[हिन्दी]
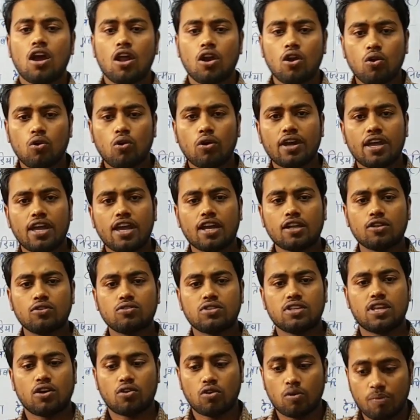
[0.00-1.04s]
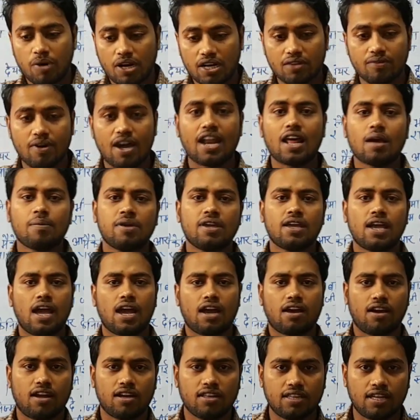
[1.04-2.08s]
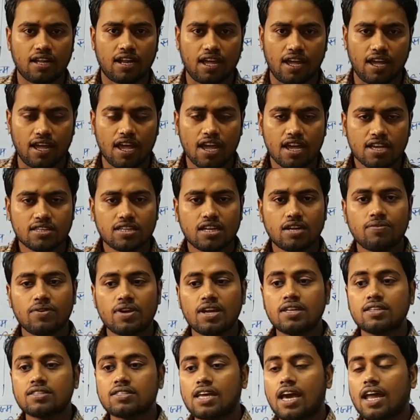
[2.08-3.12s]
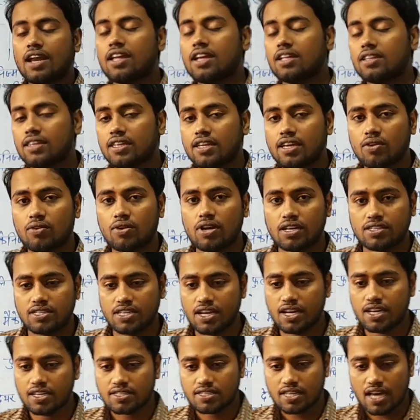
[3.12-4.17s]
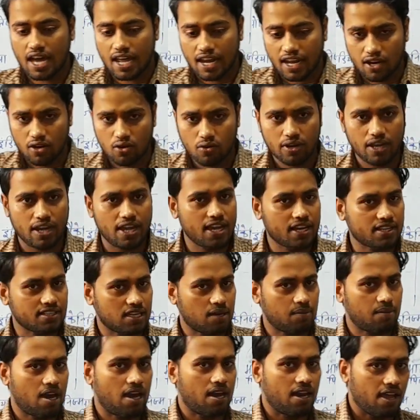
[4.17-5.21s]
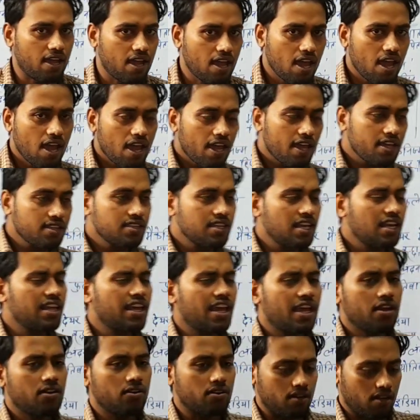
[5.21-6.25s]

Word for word: लोग एक दूसरे को बंटवारा भी यहाँ कर दे रहे हैं सिर्फ इंसानियत ये होना चाहिए कि सारे लोग एक समान है इसीलिए इन,